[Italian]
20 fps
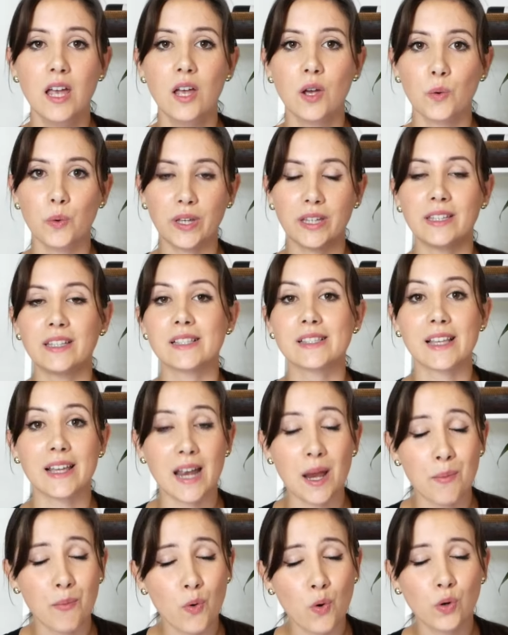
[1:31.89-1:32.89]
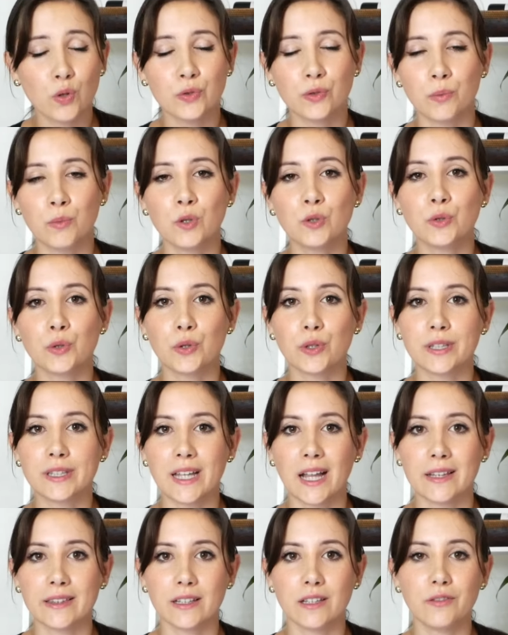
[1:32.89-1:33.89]
Quindi sarei molto molto
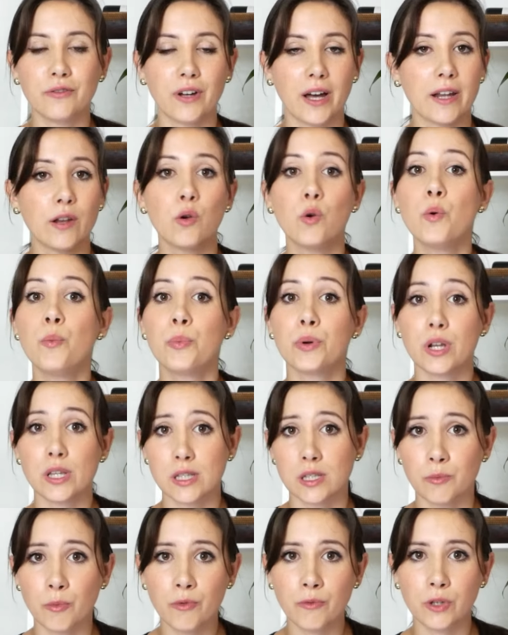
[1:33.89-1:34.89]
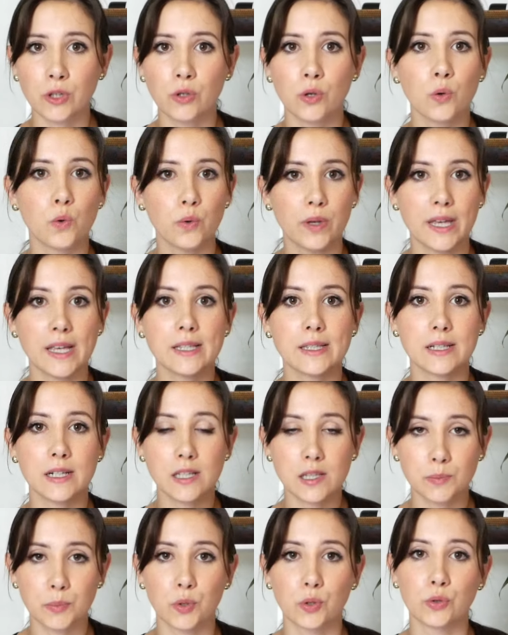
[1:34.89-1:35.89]
contenta di fare un prossimo video in cui
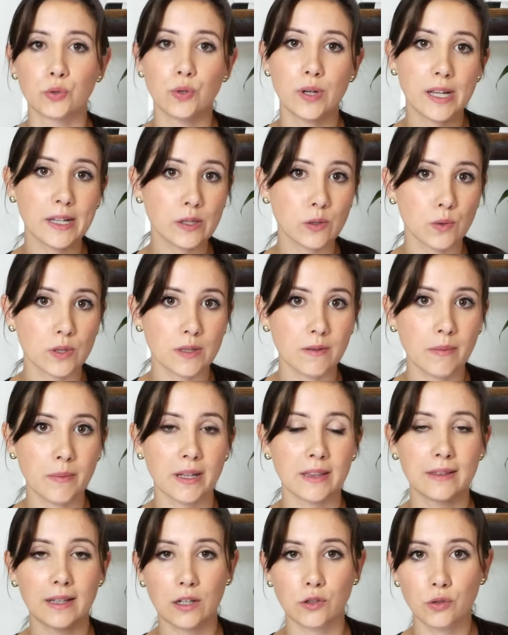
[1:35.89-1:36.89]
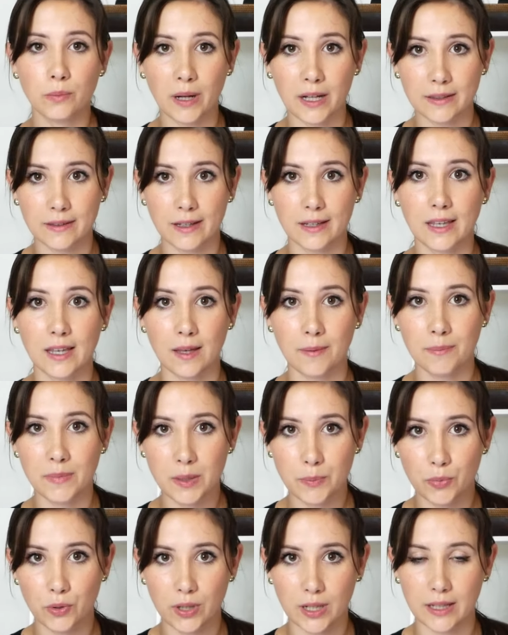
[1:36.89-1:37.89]
rispondo esclusivamente alle domande che
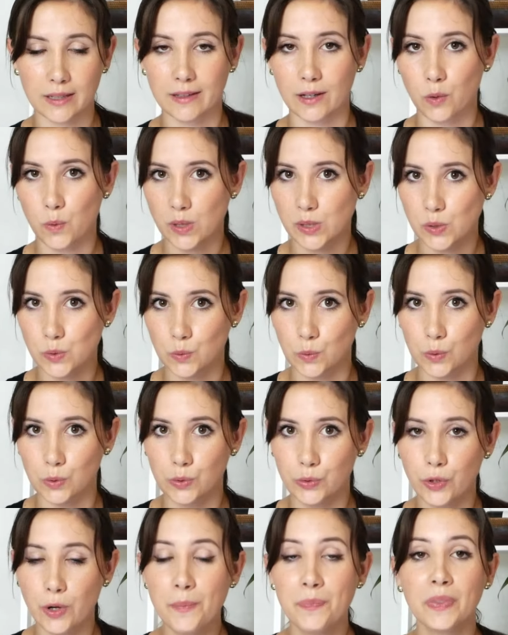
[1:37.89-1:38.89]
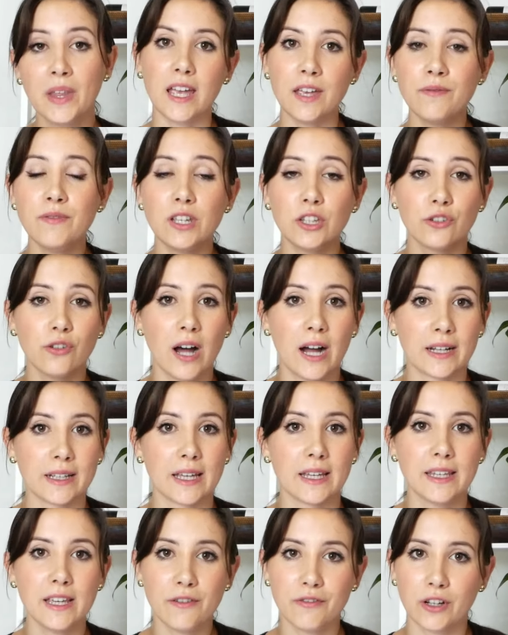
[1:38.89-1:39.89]
mi ponete qua sotto e invito
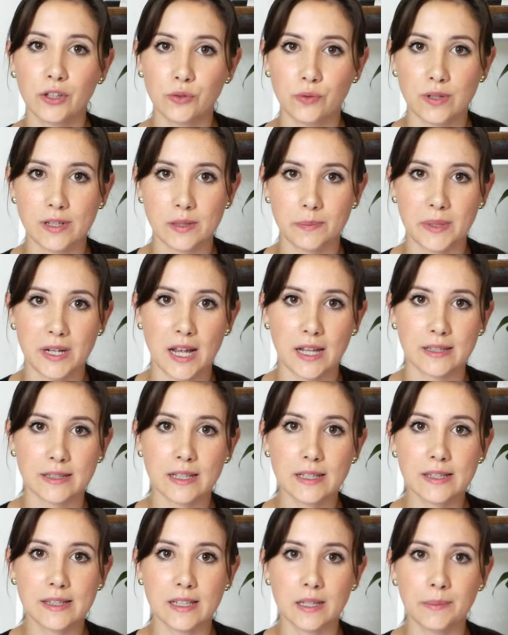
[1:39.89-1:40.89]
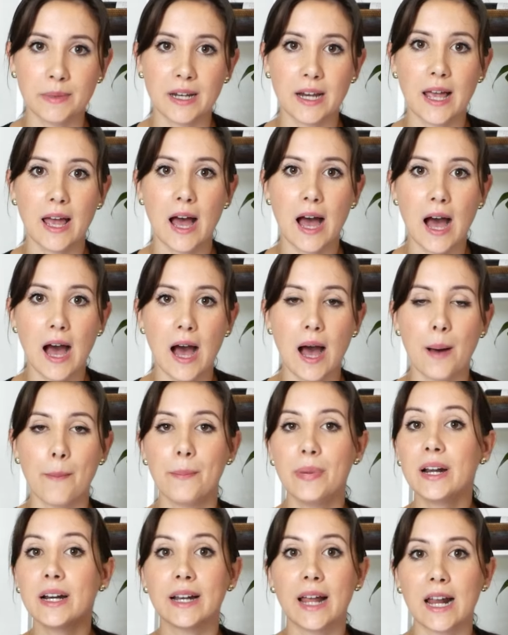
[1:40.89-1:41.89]
anche chi ha fatto un'esperienza simile a
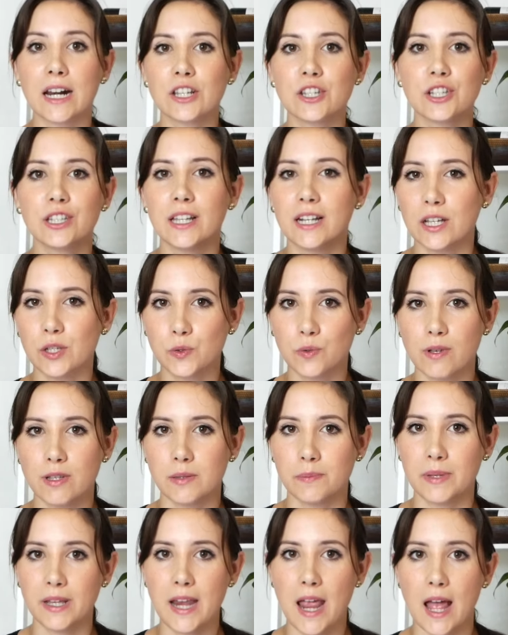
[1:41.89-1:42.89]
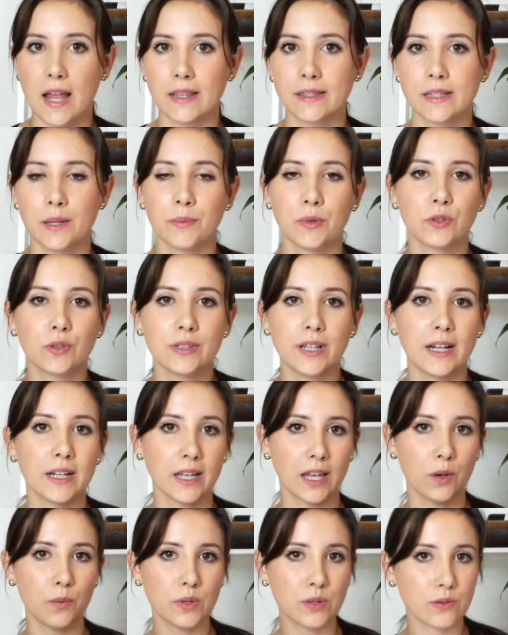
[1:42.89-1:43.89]
parlarci della sua esperienza in modo tale
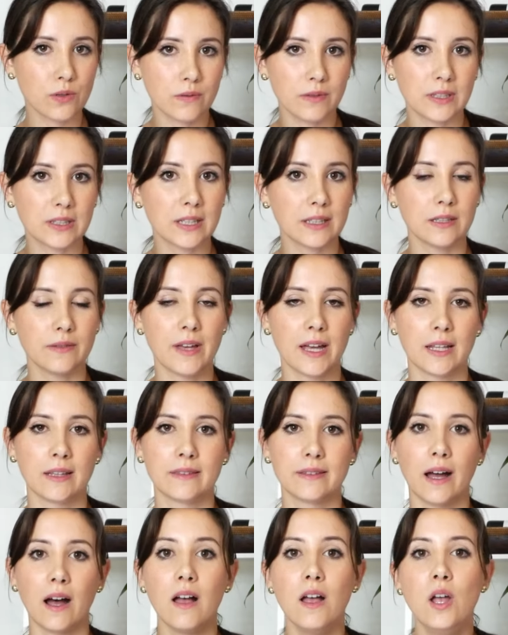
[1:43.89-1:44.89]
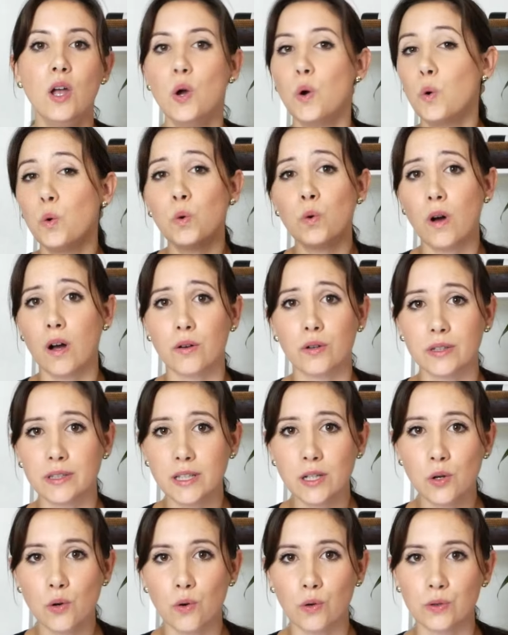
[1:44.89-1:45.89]
che questo video diventa un luogo di
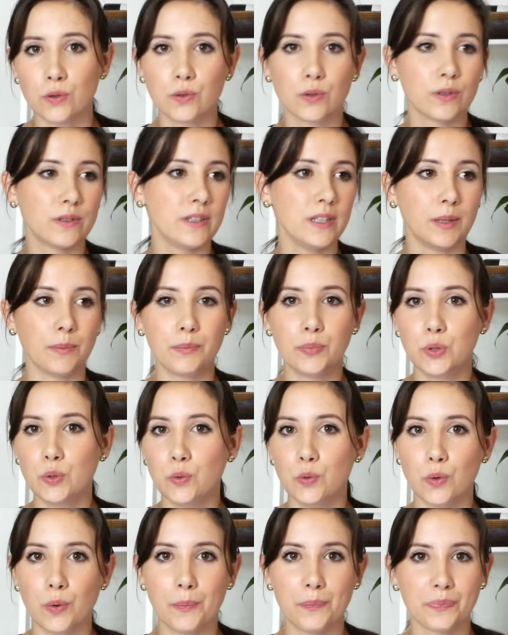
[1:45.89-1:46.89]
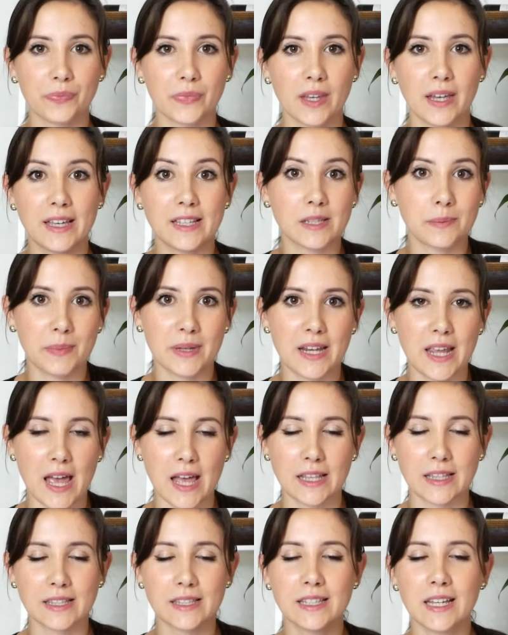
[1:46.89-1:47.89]
incontro di più mm,
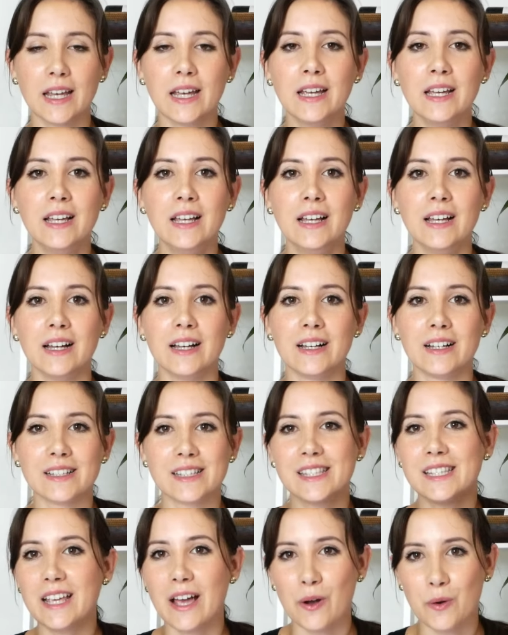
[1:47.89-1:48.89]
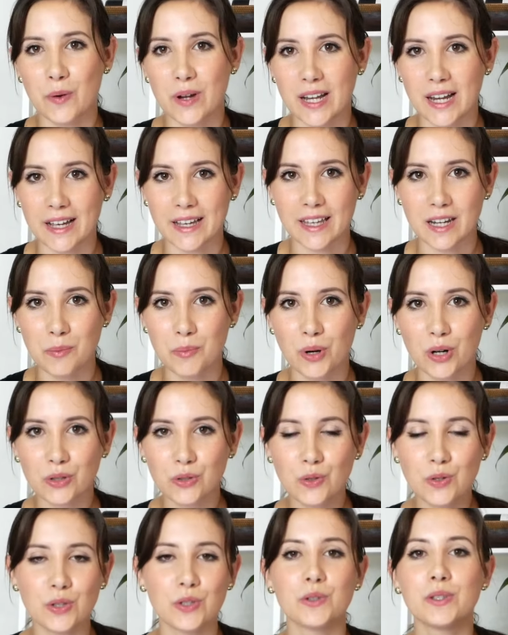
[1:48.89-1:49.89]
esperienze, eh, sia quella che
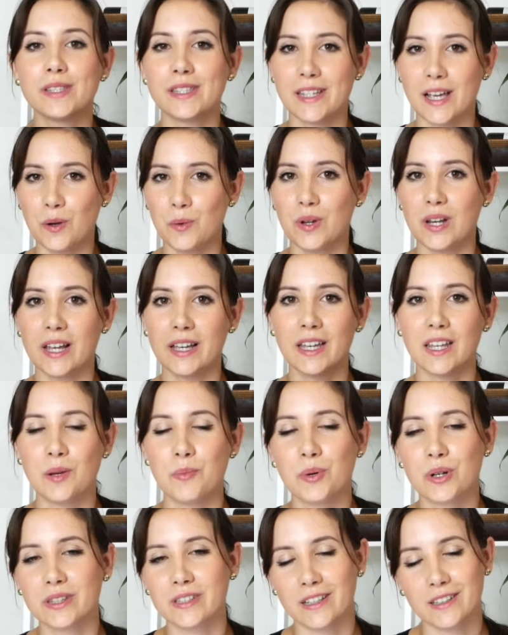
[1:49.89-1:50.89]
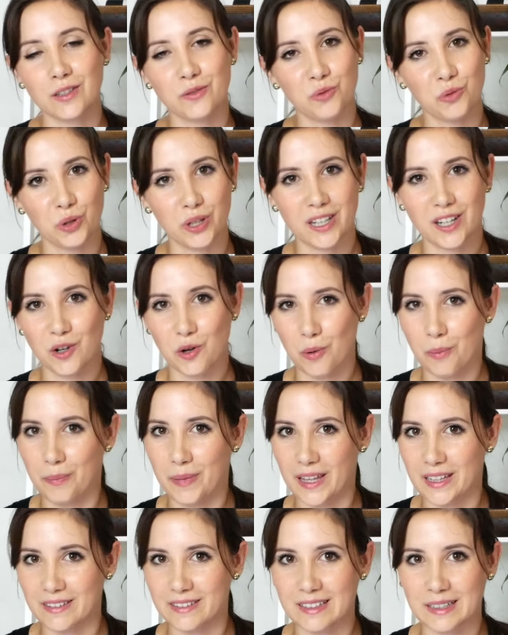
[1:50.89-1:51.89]
riporto io sia quella che riportate voi nei
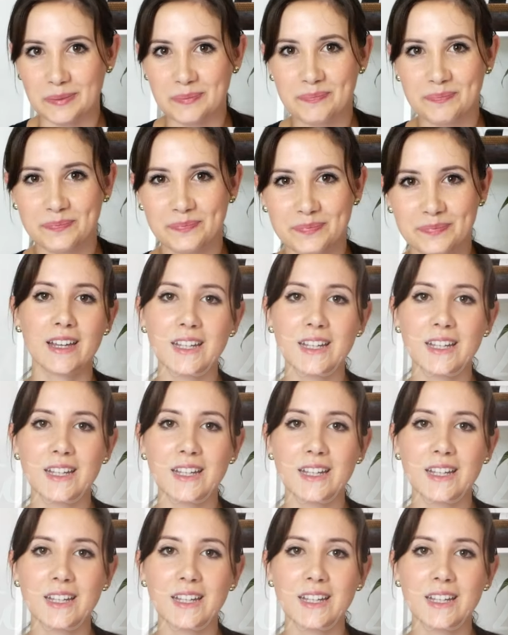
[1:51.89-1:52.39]
commenti.